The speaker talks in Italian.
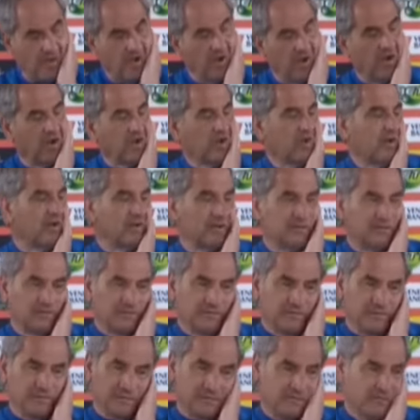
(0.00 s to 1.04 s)
lei no, che, ne, no, ne
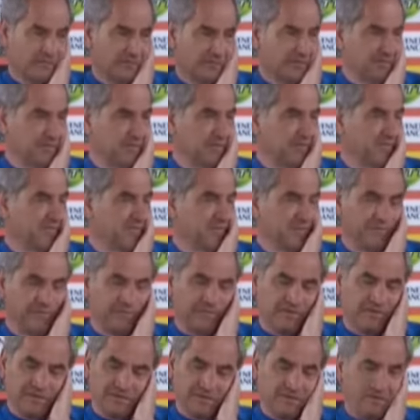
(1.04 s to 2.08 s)
pensa? Zero proprio, cioè non
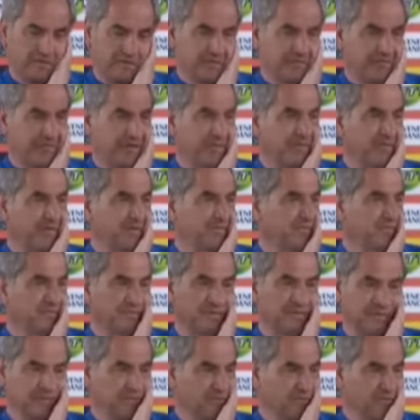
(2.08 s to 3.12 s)
abbiamo proprio non trattato questo
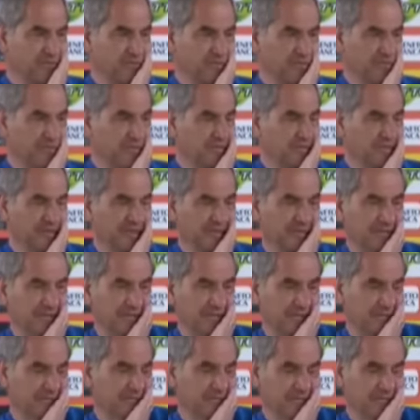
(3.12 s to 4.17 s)
argomento. Non assolutamente,
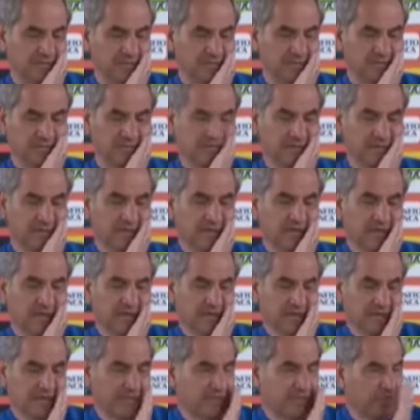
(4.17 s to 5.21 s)
per cui non...
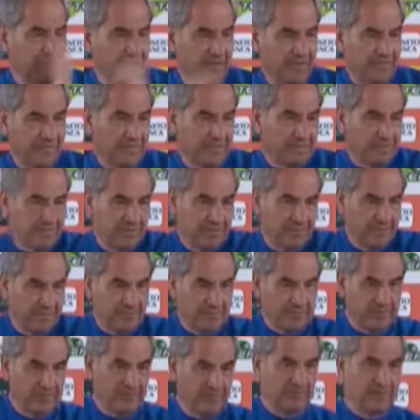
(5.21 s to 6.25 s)
Sì, poi penso che
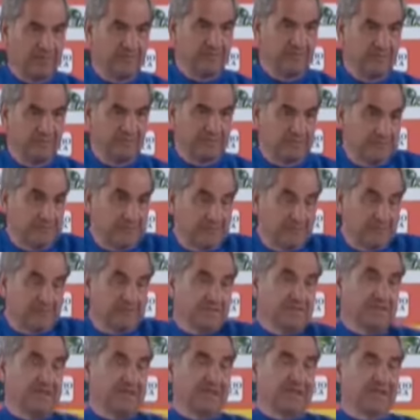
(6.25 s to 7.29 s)
non, il, cioè non,
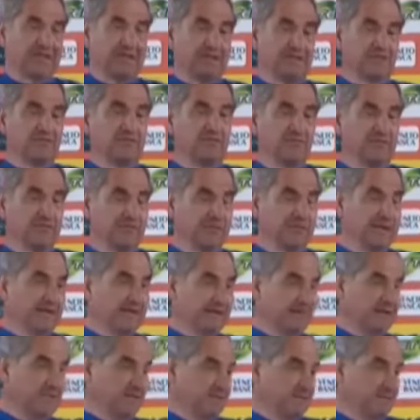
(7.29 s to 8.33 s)
sia neanche tanto il
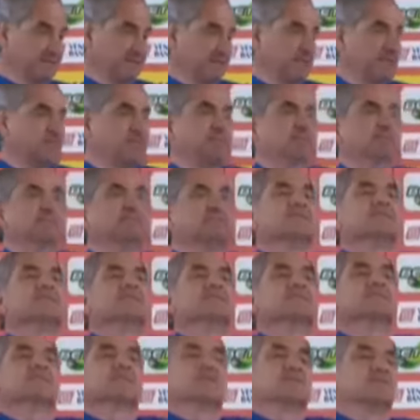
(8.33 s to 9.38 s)
momento, poi
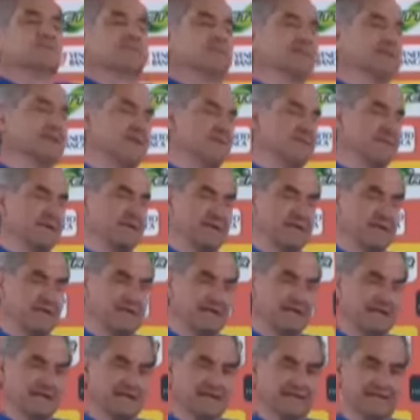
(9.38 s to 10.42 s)
la società
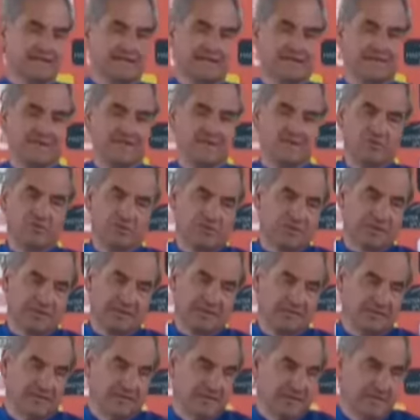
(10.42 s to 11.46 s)
farà, avrà le sue
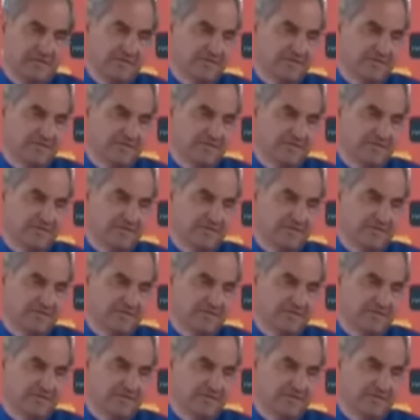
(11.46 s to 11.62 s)
strategie,